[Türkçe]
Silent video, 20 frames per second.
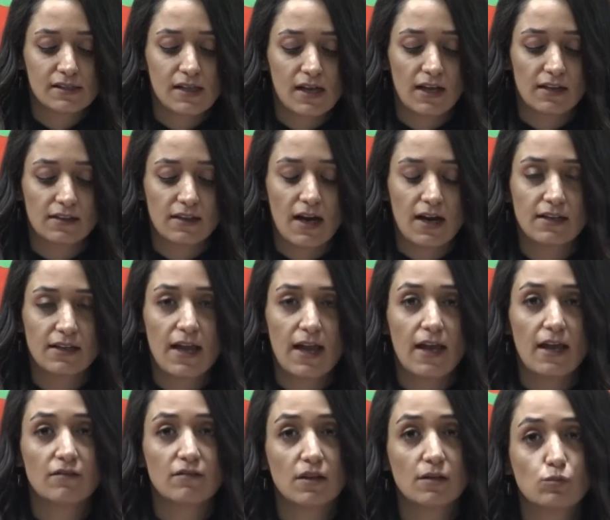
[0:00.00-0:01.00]
saatlerde
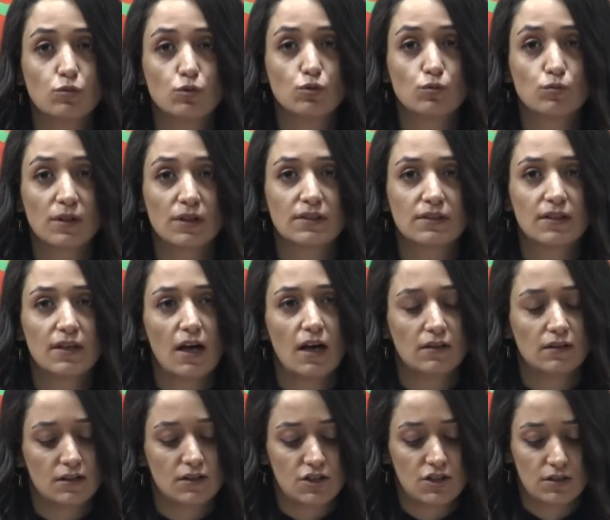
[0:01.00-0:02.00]
evde bulunmadığı
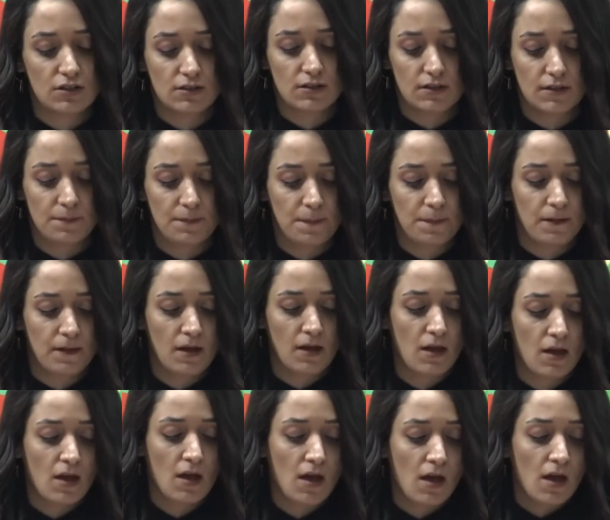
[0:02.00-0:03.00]
anlaşıldı.
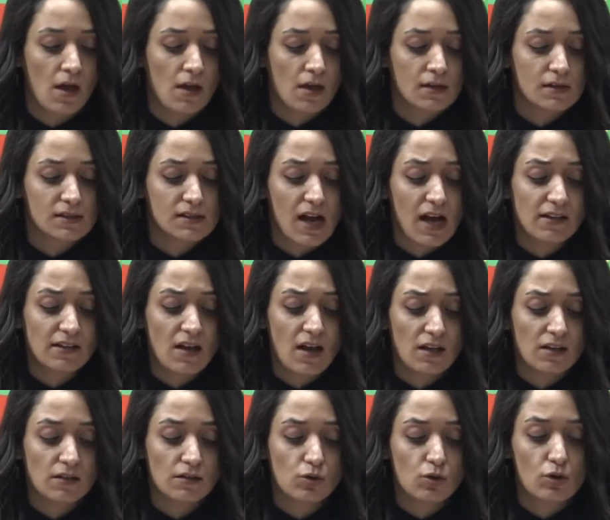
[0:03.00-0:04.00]

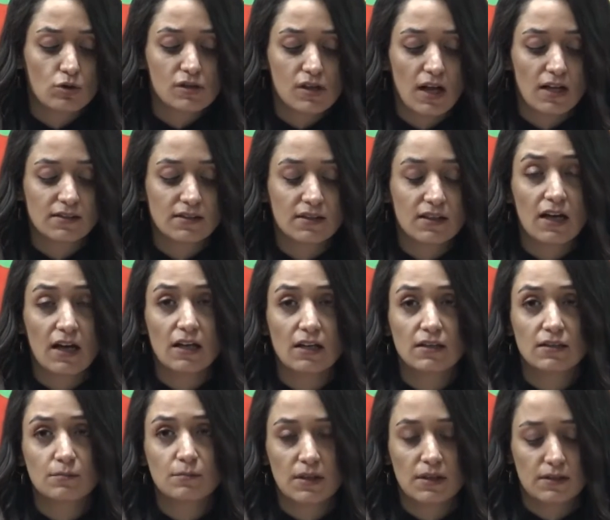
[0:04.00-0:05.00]
Zaynal gözaltına
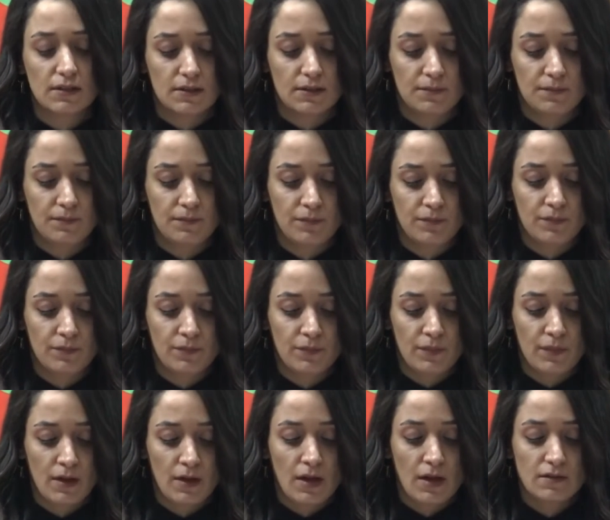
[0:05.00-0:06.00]
alınmadı.
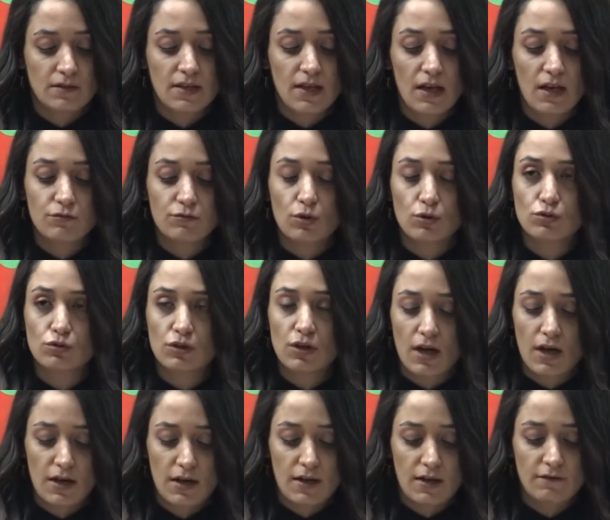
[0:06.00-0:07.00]

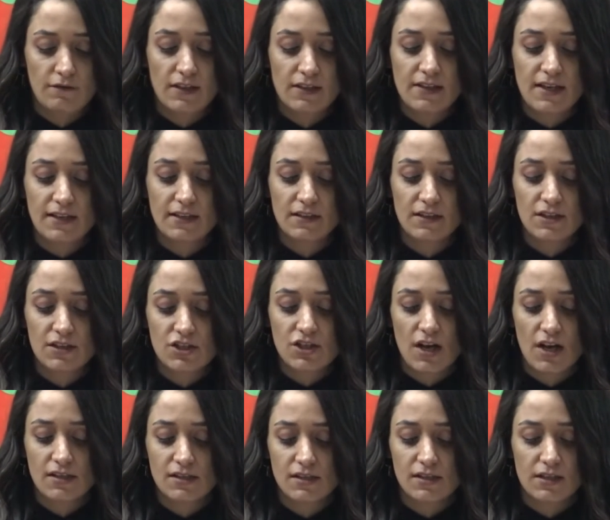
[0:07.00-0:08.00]
Telefonuna ve teknik
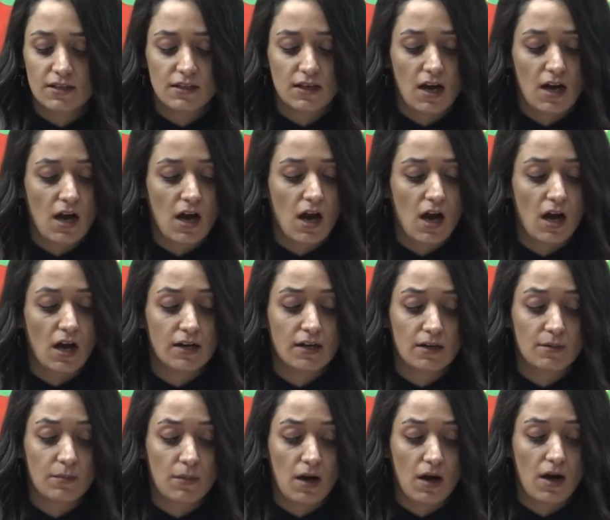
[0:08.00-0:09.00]
cihazlarına
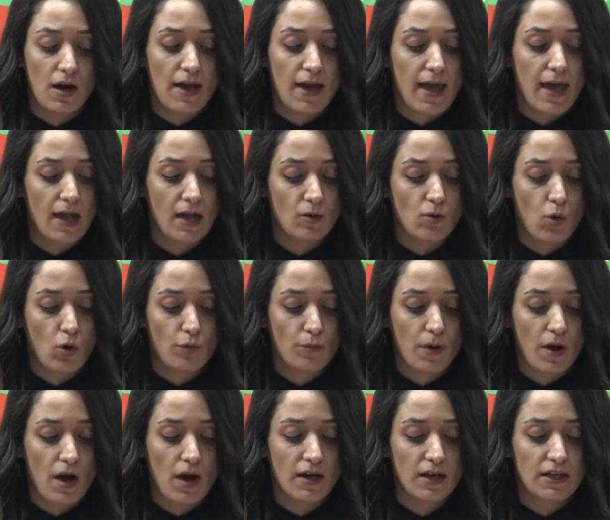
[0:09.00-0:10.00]
arama, el
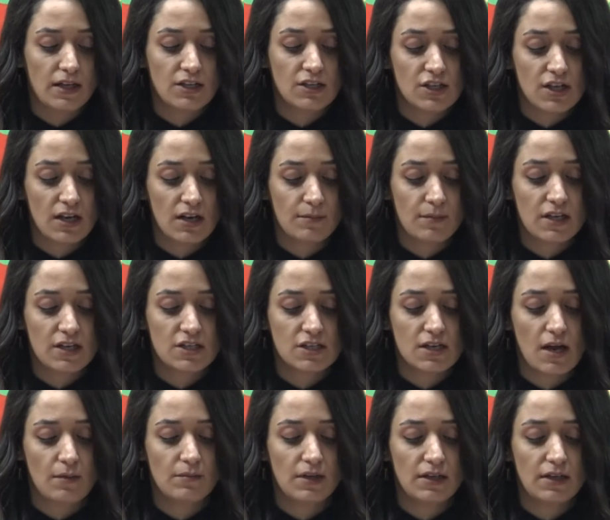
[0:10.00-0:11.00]
koyma, inceleme
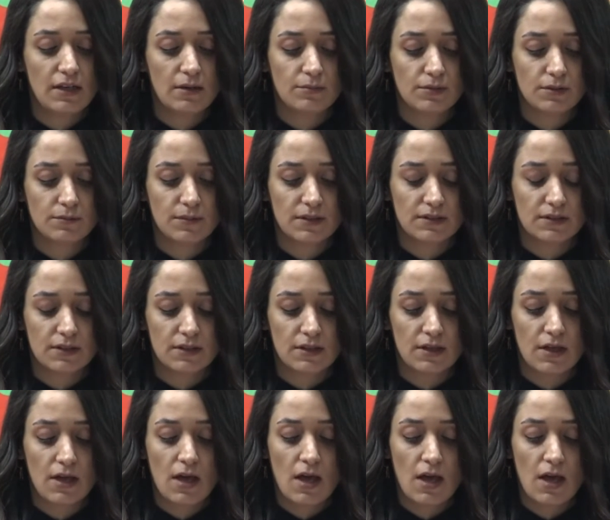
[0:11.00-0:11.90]
işlemleri yapılmadı.